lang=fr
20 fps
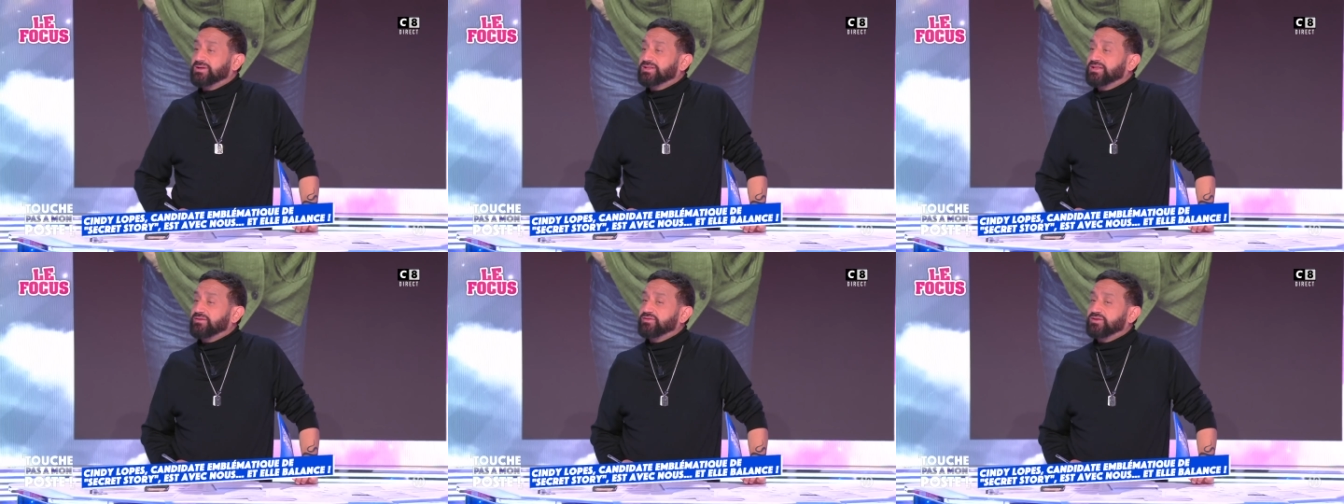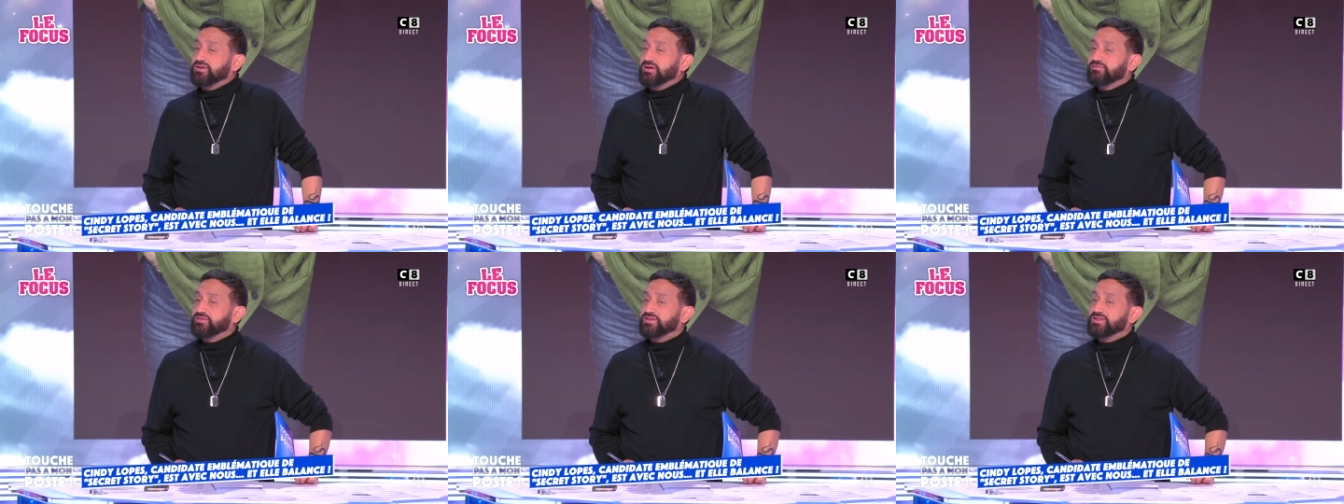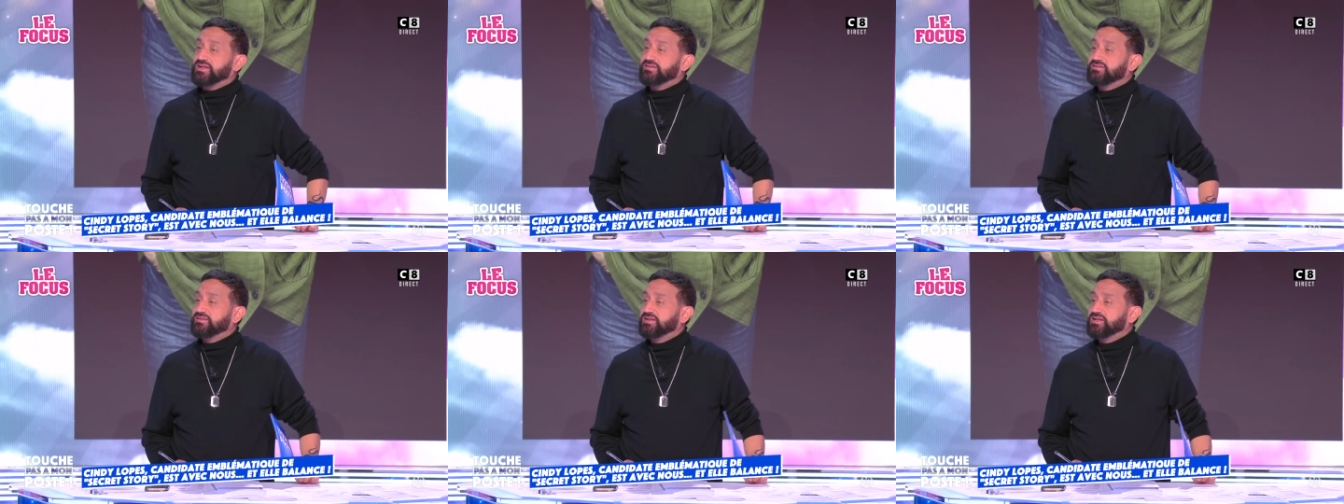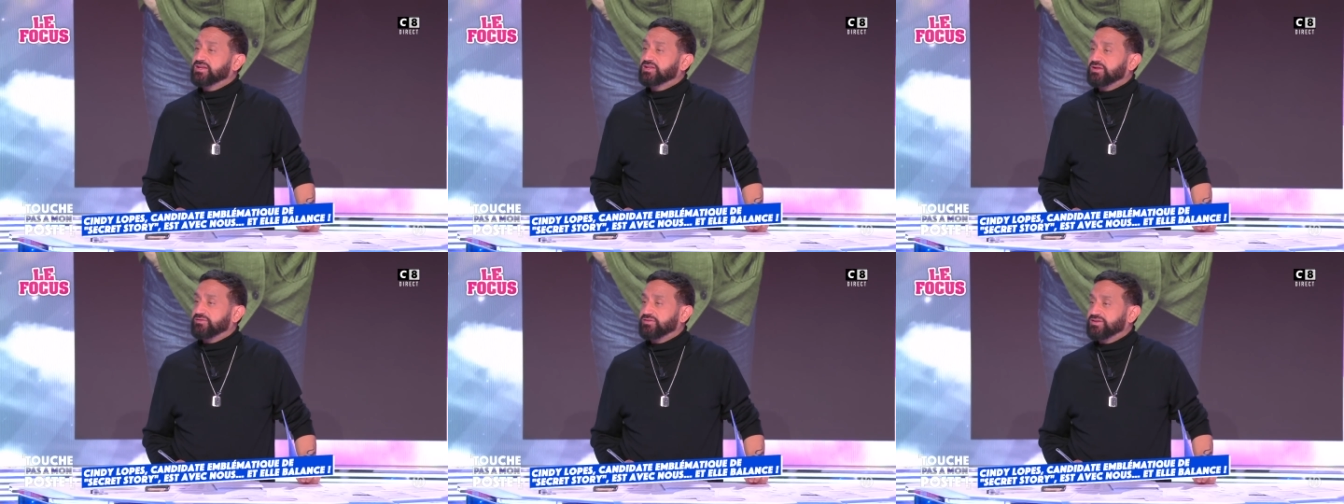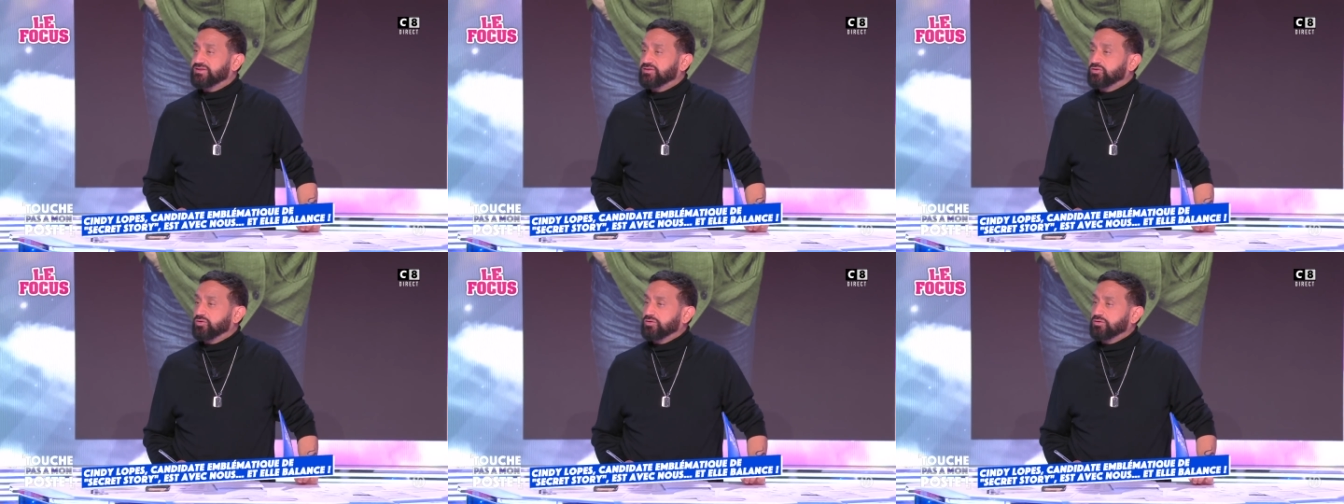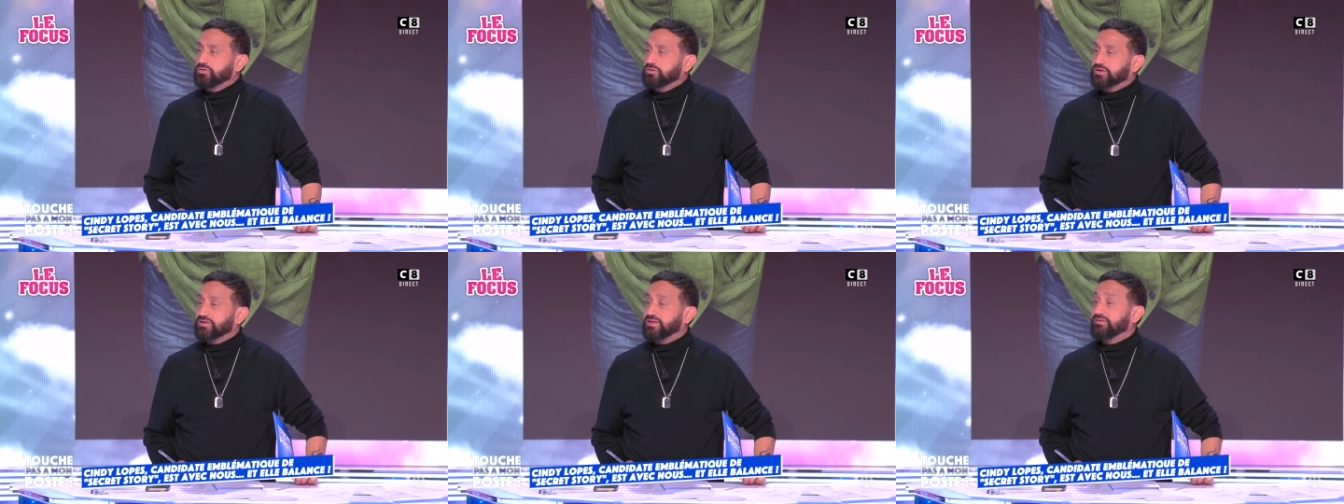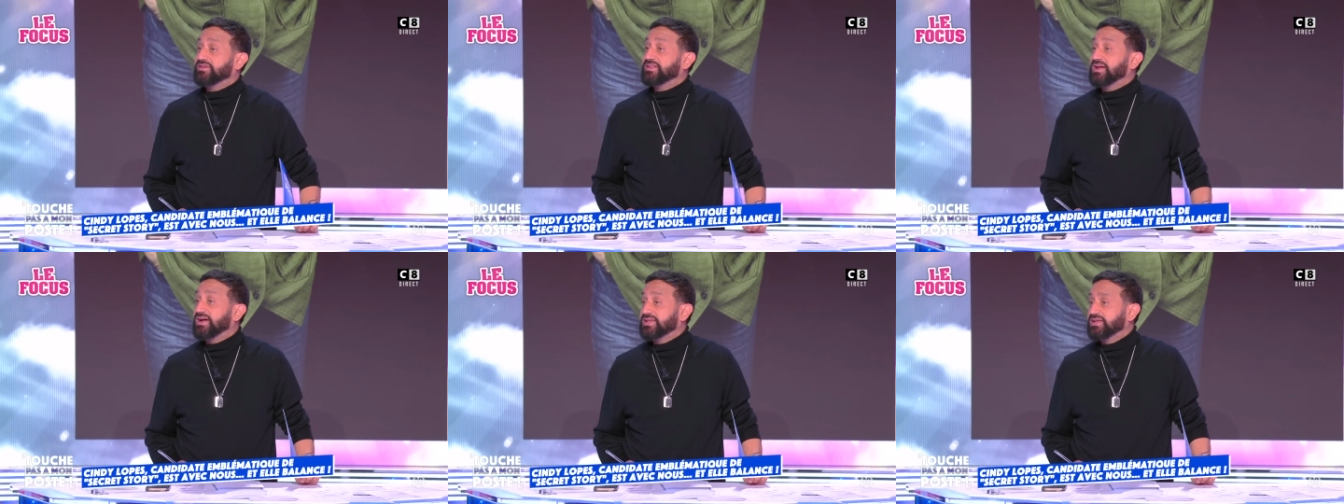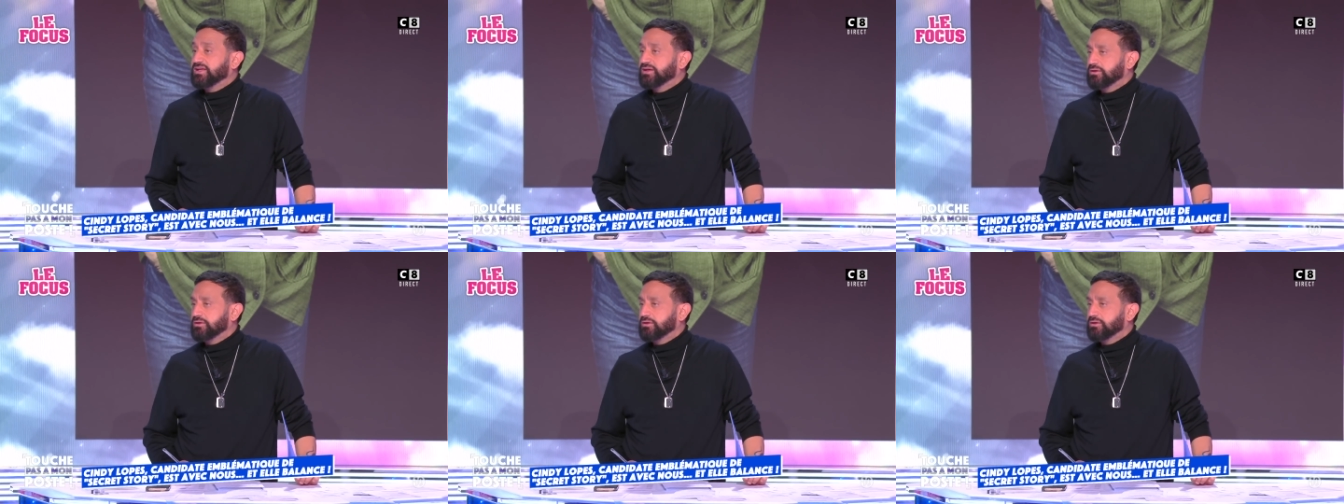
t'avait invité à dîner, que t'avais dit non, qu'il t'avait dragué